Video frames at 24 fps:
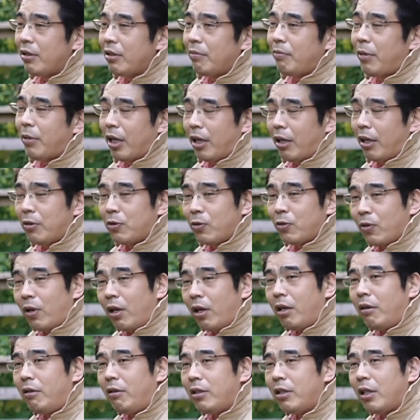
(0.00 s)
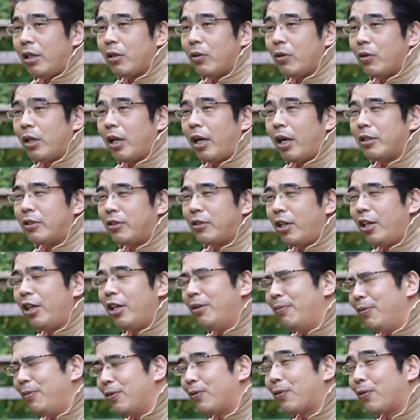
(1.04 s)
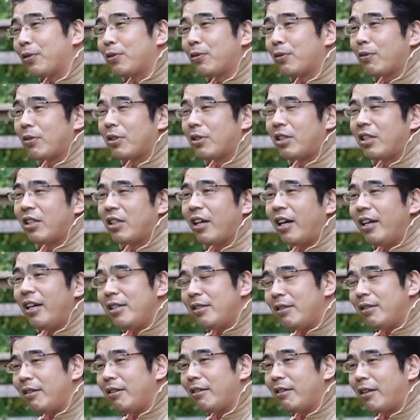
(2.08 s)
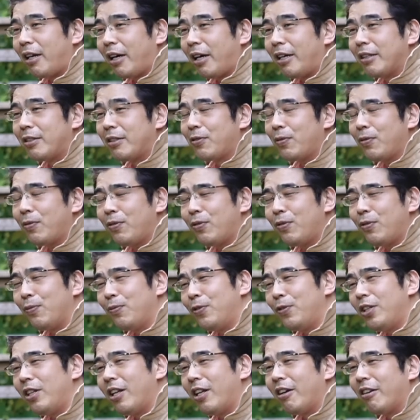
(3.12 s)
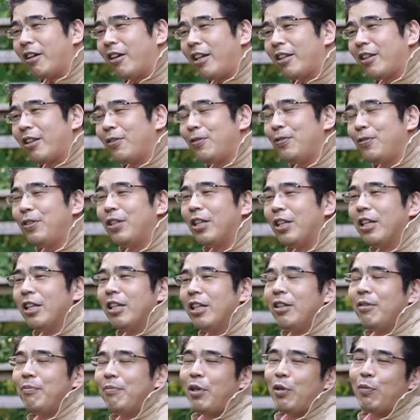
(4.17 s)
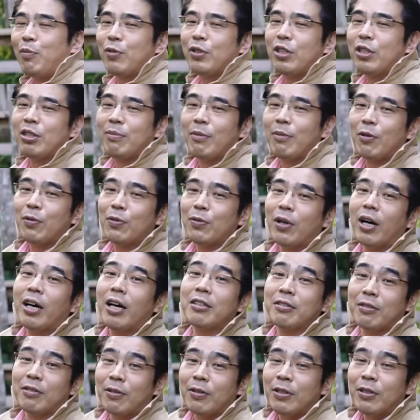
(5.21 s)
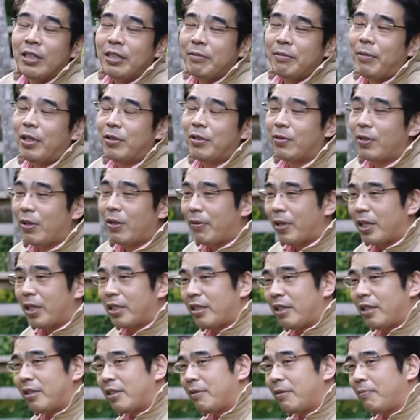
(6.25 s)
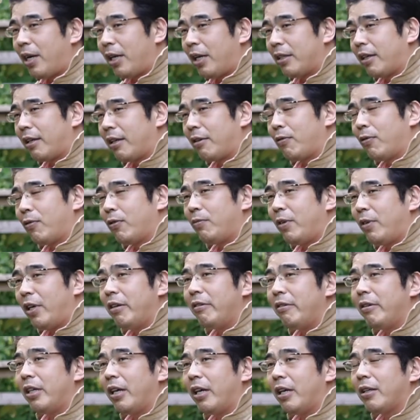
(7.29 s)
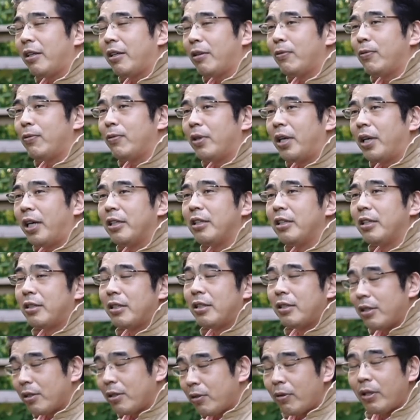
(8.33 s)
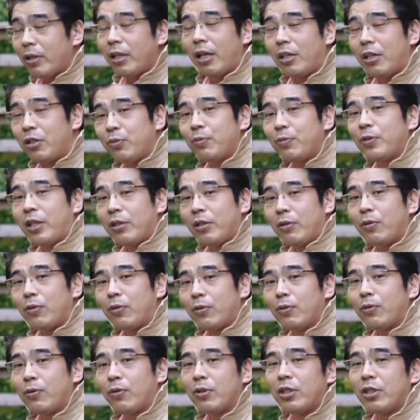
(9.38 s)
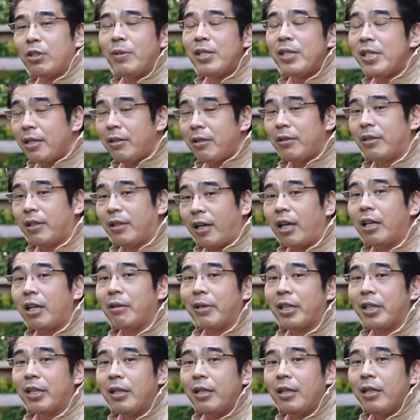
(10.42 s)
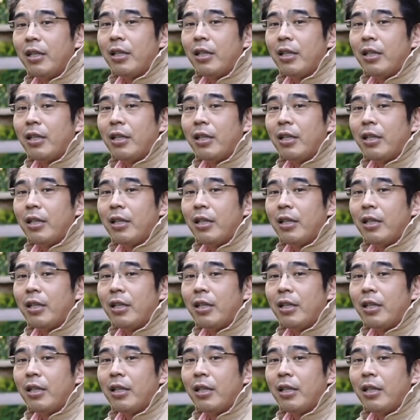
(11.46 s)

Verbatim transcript: まあ、彼女と関わっているとねあ随分これちょっと違いすぎるなちょっと無理だよなっていうふうにまあ、思ってしまうことがあると、まあ、そんなお話です。まあ、だからこの場合はねあなたの方がいや全然それは大丈夫なんよということを示せるんであればね